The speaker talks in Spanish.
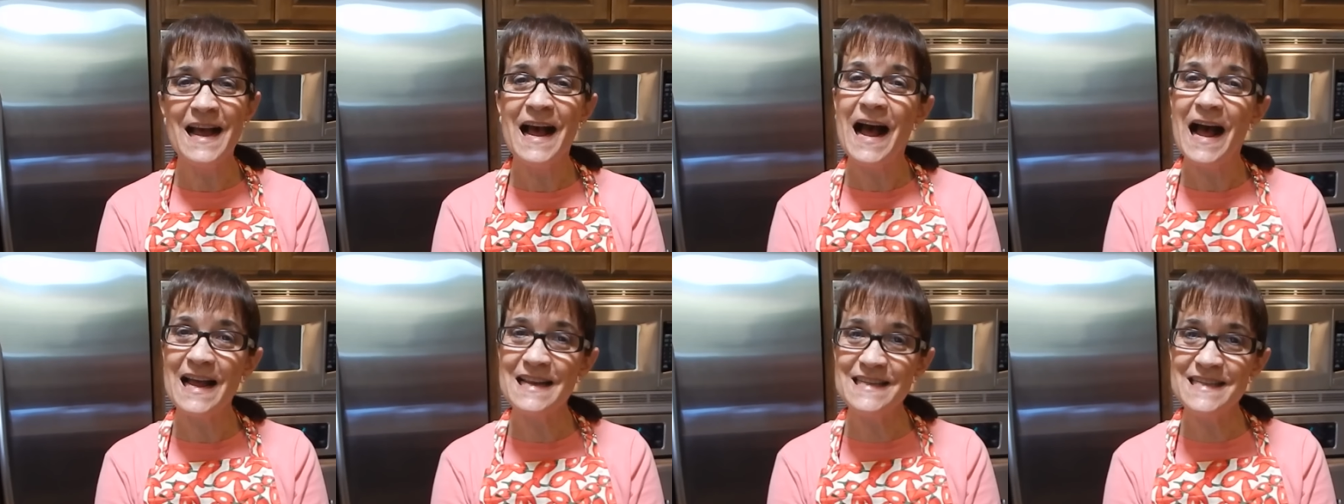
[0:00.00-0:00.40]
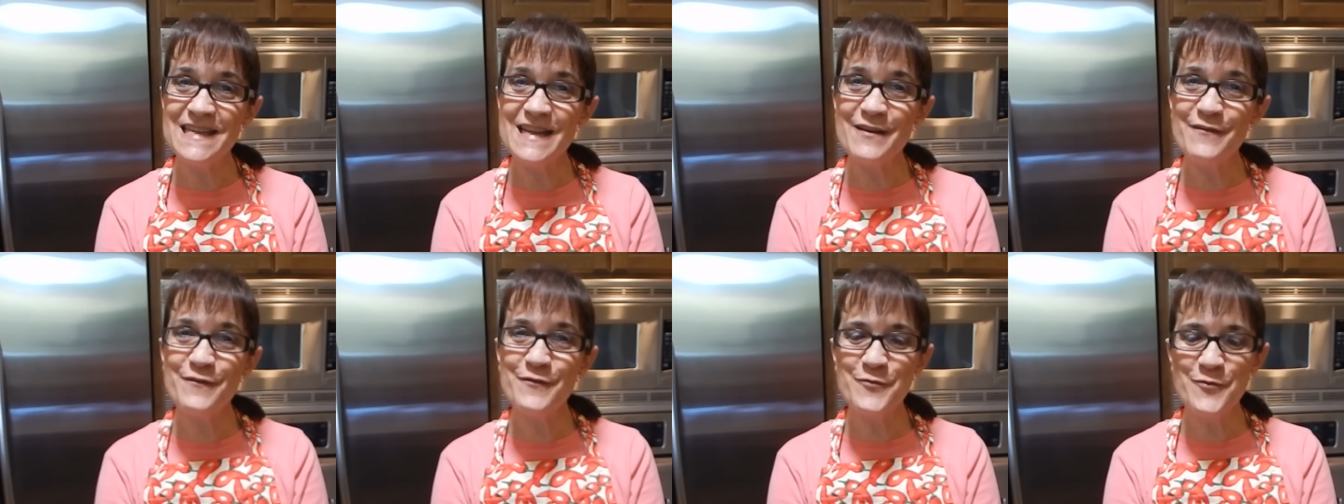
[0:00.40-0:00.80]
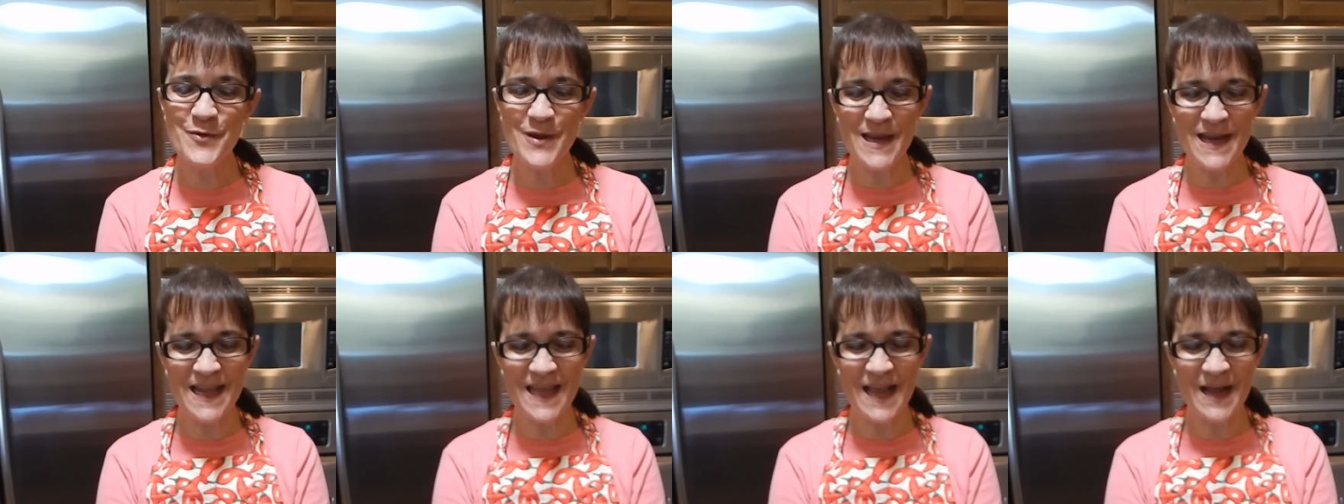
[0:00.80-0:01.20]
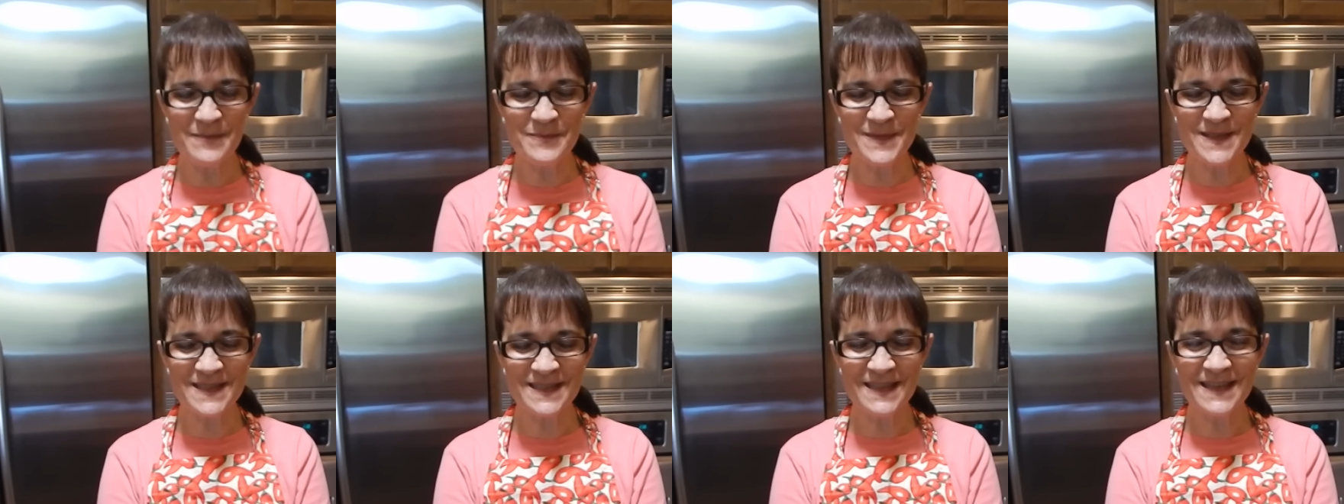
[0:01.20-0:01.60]
a Jeff
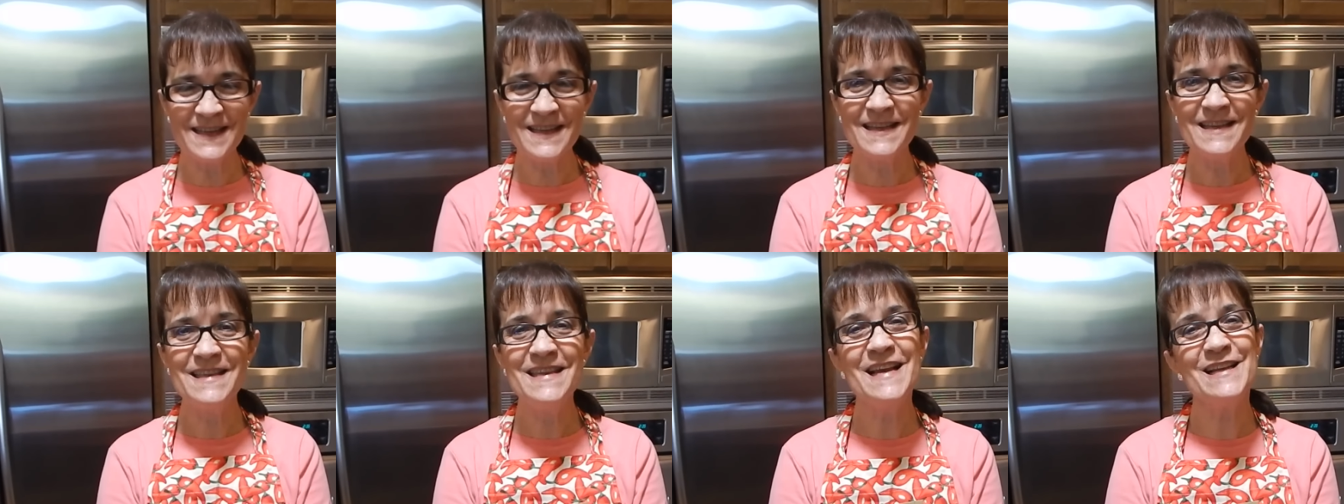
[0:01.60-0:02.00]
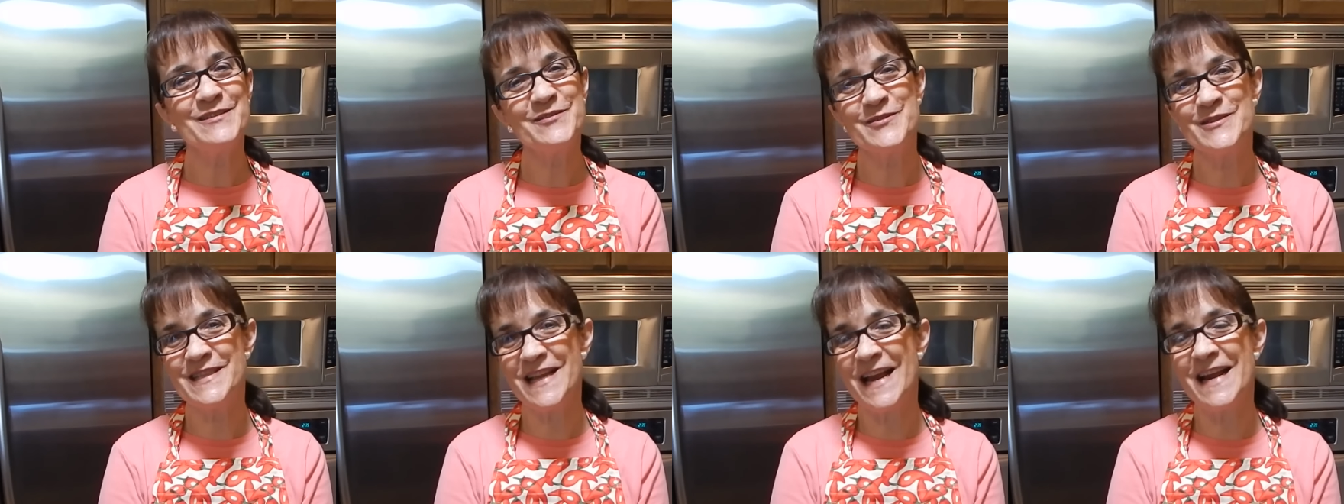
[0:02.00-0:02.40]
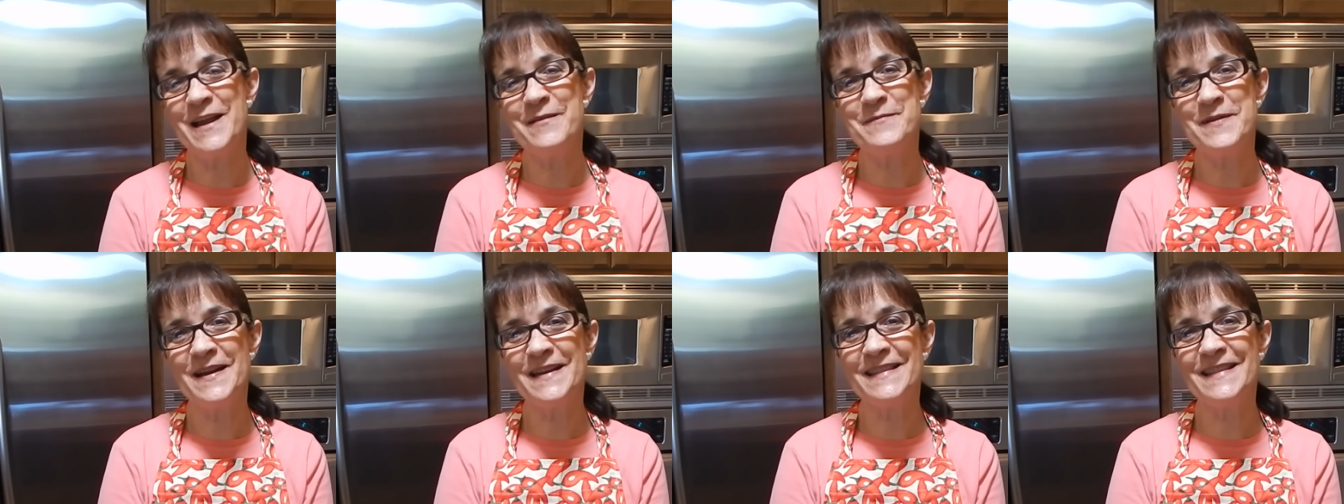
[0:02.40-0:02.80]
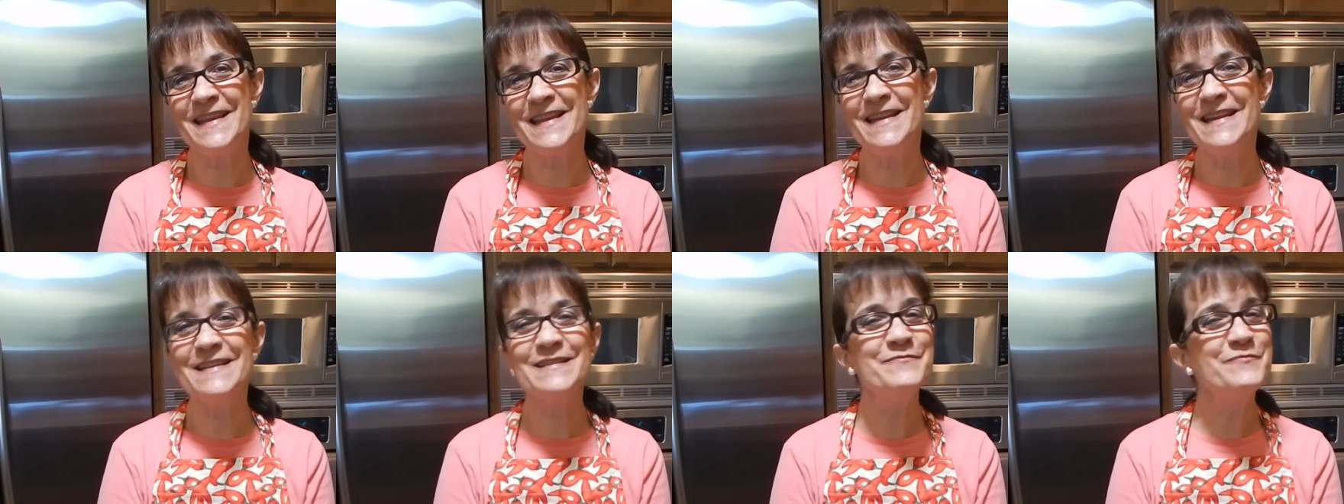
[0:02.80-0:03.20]
Williams, y a Susana
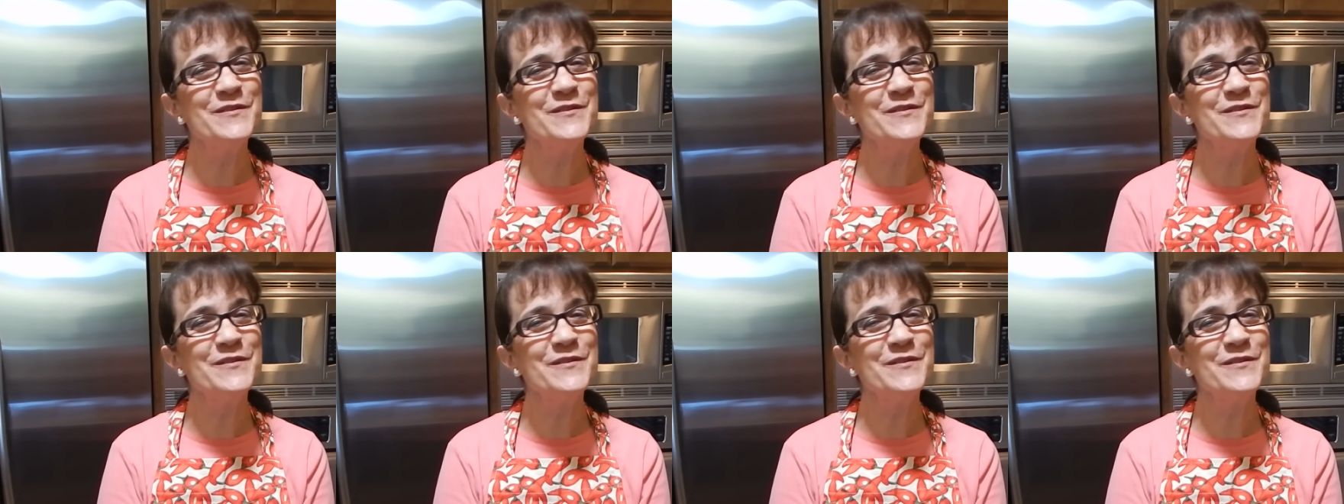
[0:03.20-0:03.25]
Martínez.